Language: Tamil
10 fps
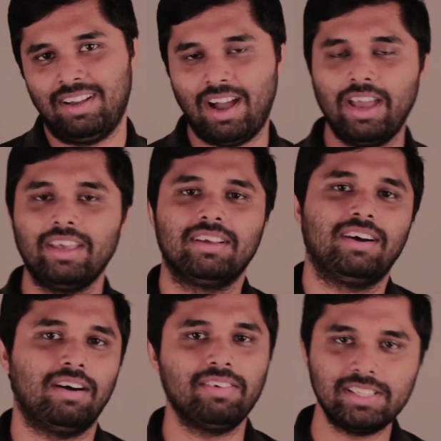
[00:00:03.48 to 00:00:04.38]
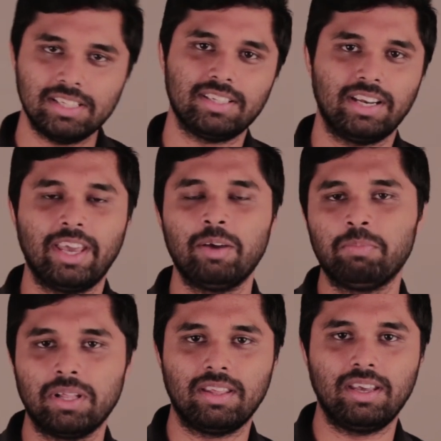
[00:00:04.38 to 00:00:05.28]
ஹாய் அவெஞ்சர்ஸ் என்கேம்
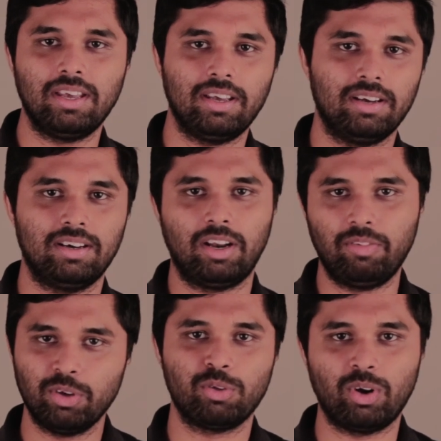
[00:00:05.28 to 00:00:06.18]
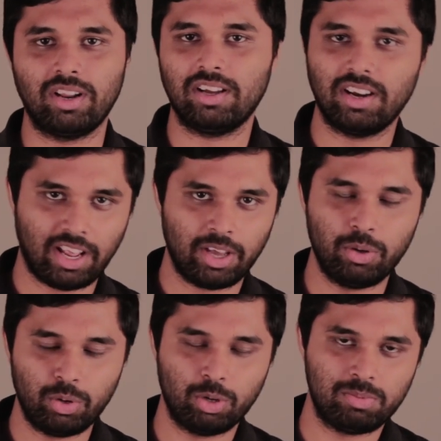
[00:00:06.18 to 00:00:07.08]
பற்றி ரிவ்யூ சொல்கிறதுக்கு நிறைய
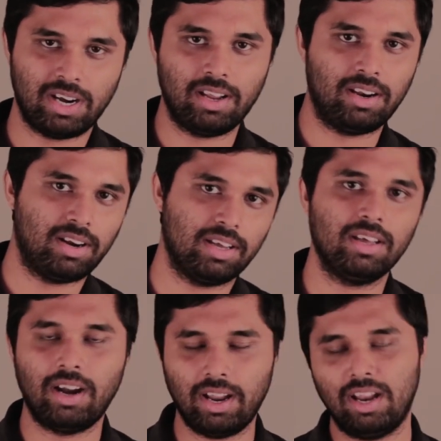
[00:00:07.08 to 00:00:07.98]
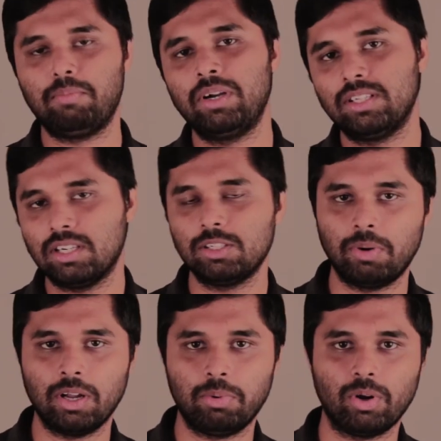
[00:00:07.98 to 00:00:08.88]
யூடியூப் சேனல் இருக்குது ஆனால் நம்ம டிஸ்கஸ்
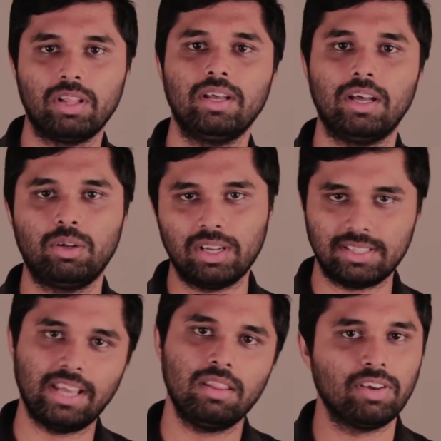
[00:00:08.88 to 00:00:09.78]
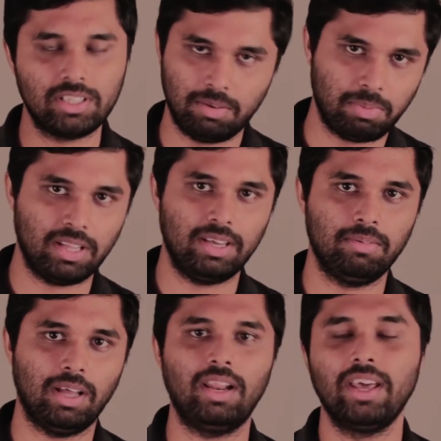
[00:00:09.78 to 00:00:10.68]
பண்ண போகிறது அதோட சயின்ஸ் ஃபிக்ஷன் பற்றி
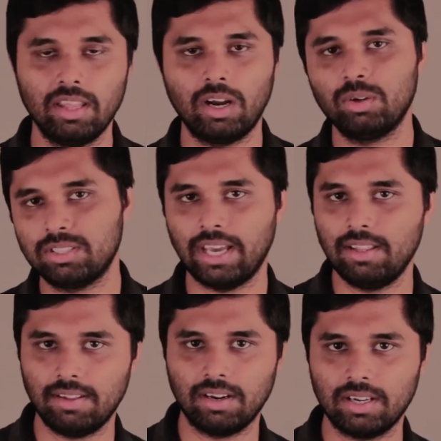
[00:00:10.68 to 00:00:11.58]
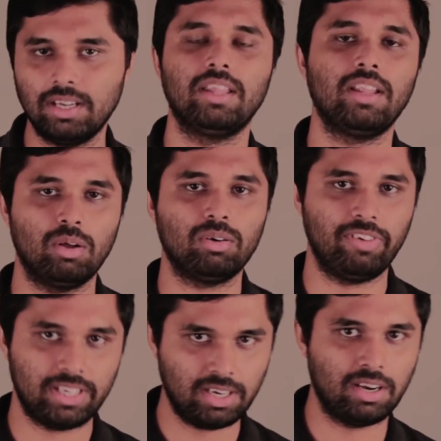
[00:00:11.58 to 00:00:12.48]
அதில் எந்த அளவுக்கு சயின்ஸ் இருக்குது எந்த அளவுக்கு
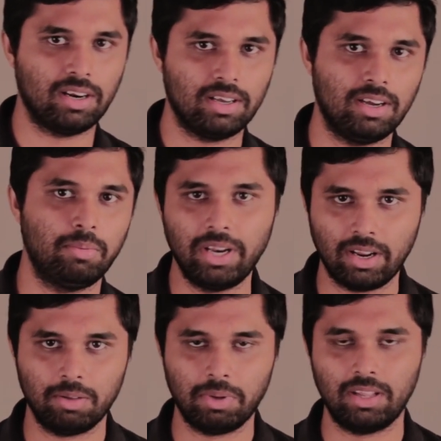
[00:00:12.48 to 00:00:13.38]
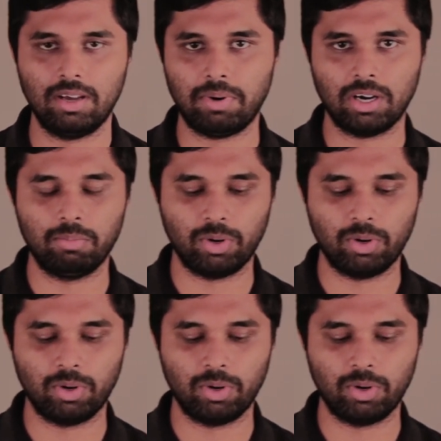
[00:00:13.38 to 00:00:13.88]
ஃபிக்ஷன் இருக்குது அப்படின்றத பற்றி தான் பார்க்க